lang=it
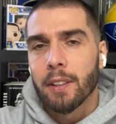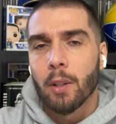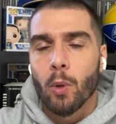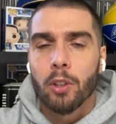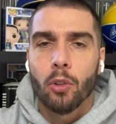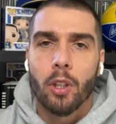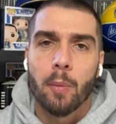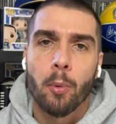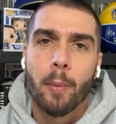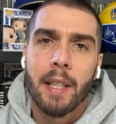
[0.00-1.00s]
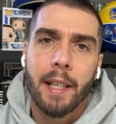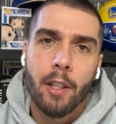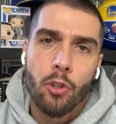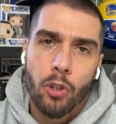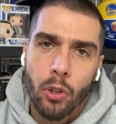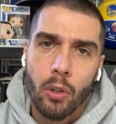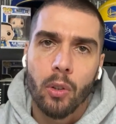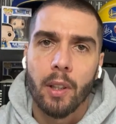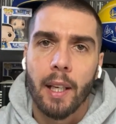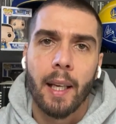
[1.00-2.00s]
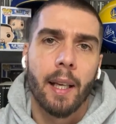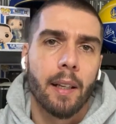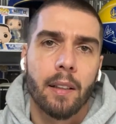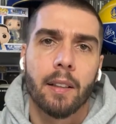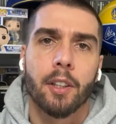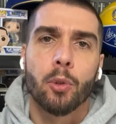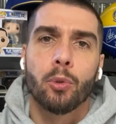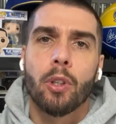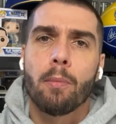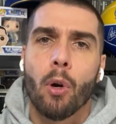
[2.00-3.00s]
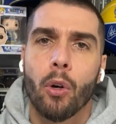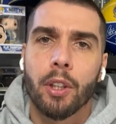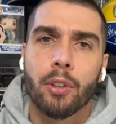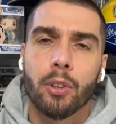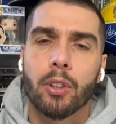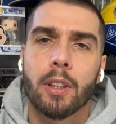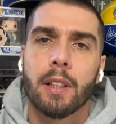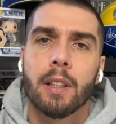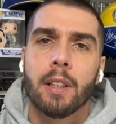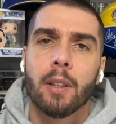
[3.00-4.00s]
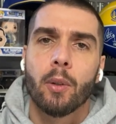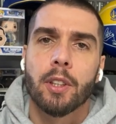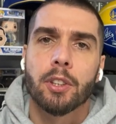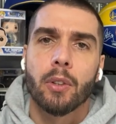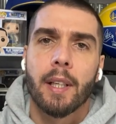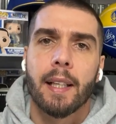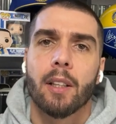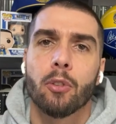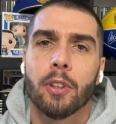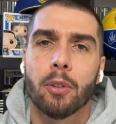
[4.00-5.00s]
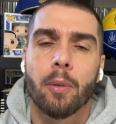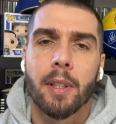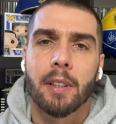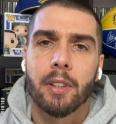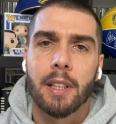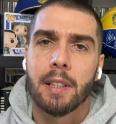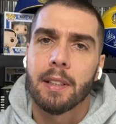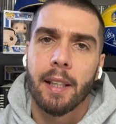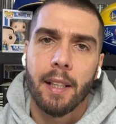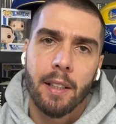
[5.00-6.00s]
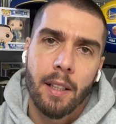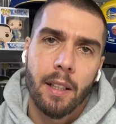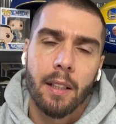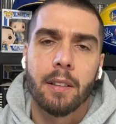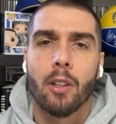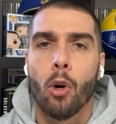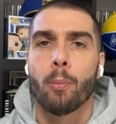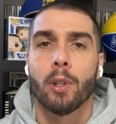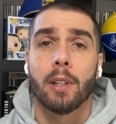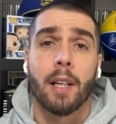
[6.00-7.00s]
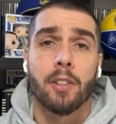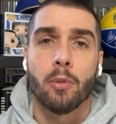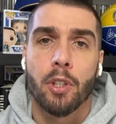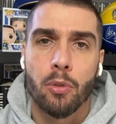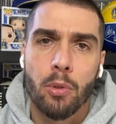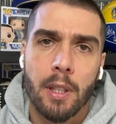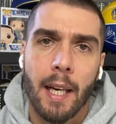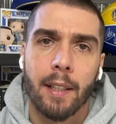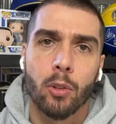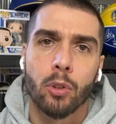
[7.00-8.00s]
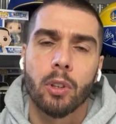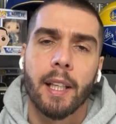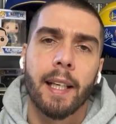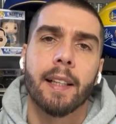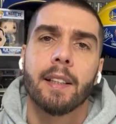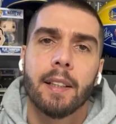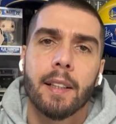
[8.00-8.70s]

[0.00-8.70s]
3-4 ore al pomeriggio e chiudo il monitor, questo è, ho fatto la mia attività di trading, ho portato a casa un risultato e